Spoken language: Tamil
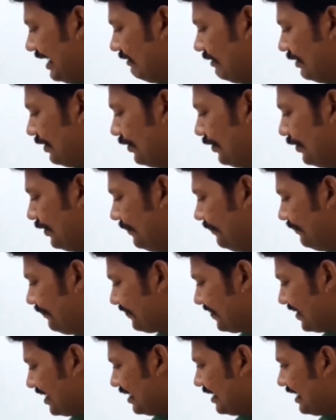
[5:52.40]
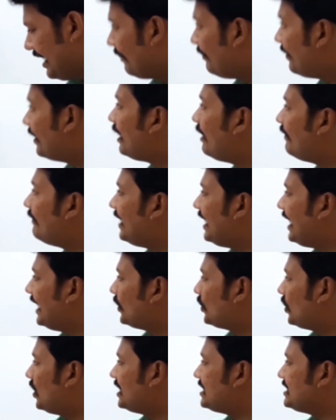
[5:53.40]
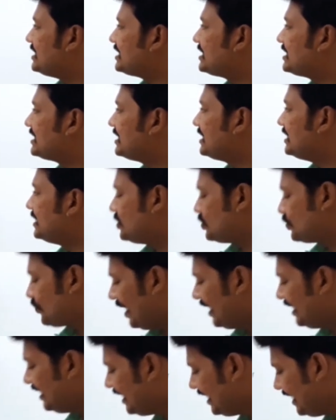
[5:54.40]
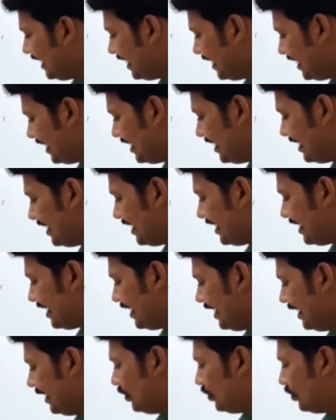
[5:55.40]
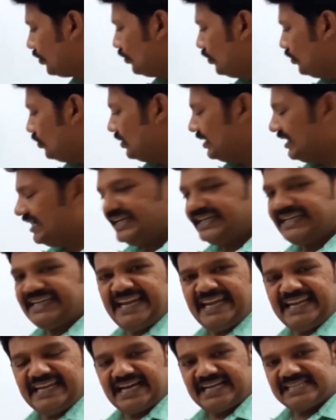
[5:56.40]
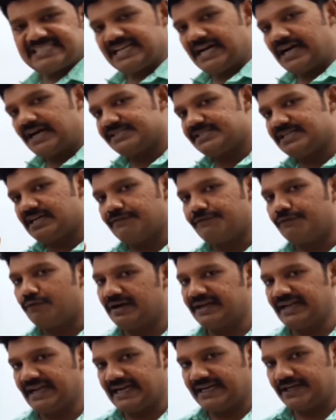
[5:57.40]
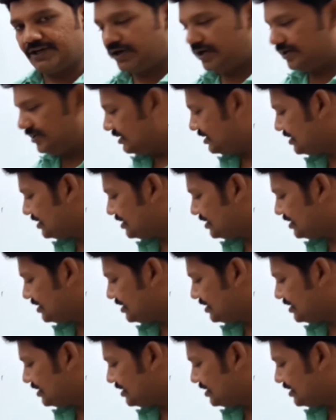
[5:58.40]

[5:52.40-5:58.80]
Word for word: என்ன வரும் நம்பர் ஆஃப் எலக்ட்ரான்ஸ் டுவெண்ட்டி இன்ட்டு ஈனா சார்ஜ் ஆஃப் ஒன் எலக்ட்ரான்